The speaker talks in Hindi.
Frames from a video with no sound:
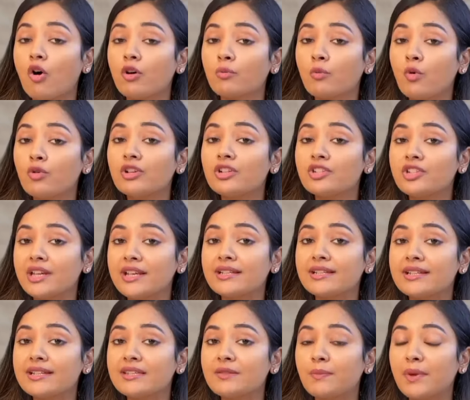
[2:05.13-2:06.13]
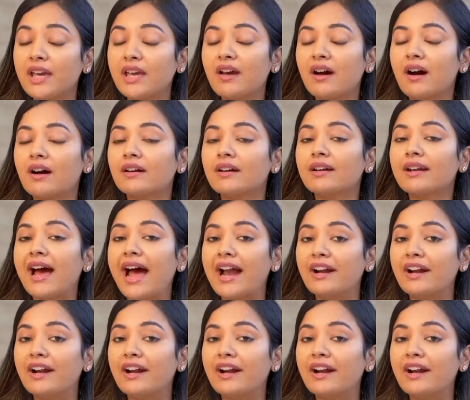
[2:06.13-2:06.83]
हार्मोनल चेंजेस में अगर